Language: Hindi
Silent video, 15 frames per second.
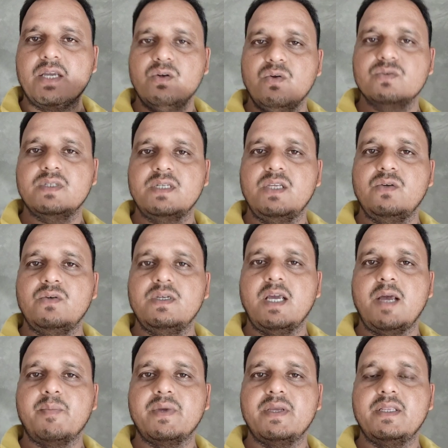डायग्नोज नहीं हुई
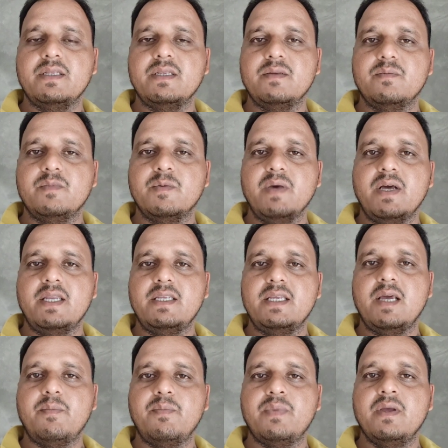आपकी बीमारी
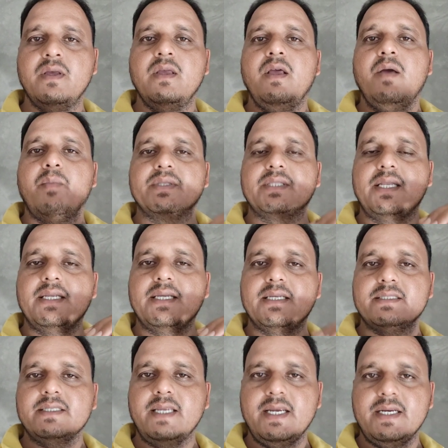आप पता नहीं
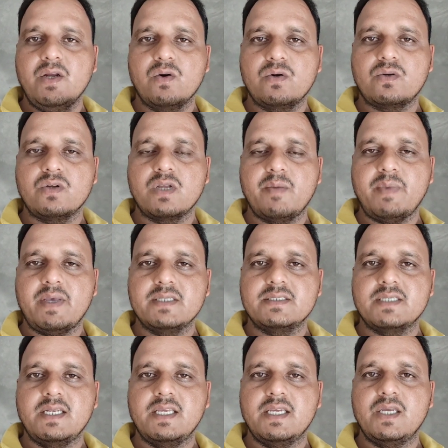कितने ही डॉक्टरों के पास
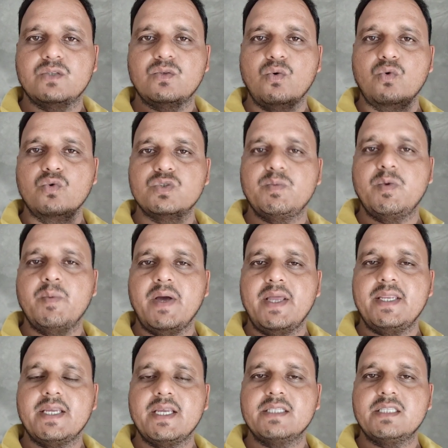चले गए तो उस
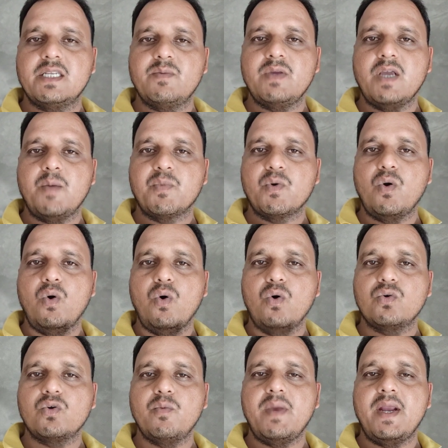बीमारी के अंदर भी आपको
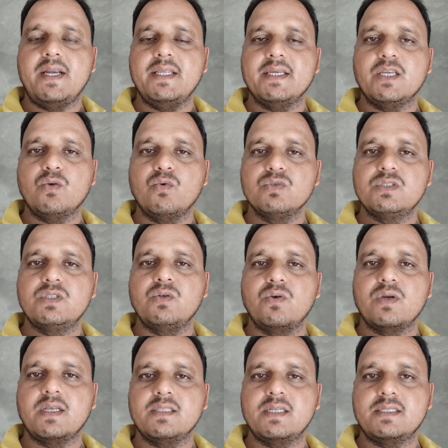ऑटोमेटिक ही कुछ
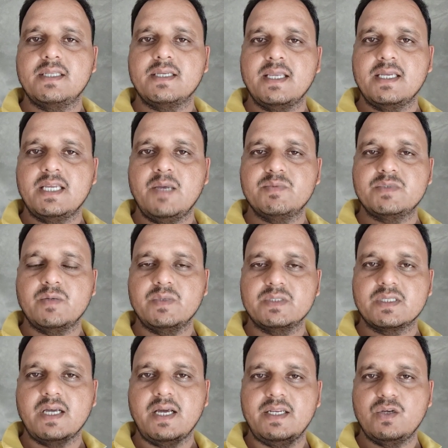दिनों के अंदर देखेंगे आप
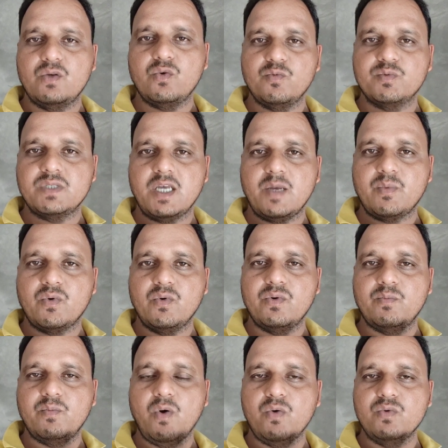चमत्कारिक रूप से आपको
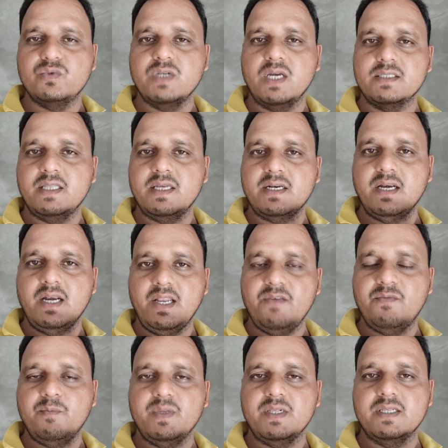बहुत ज़्यादा
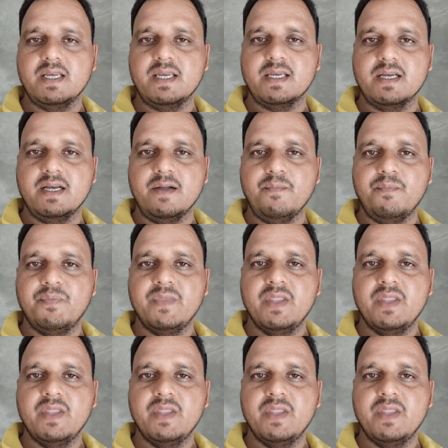रिलीफ मिल जाएगा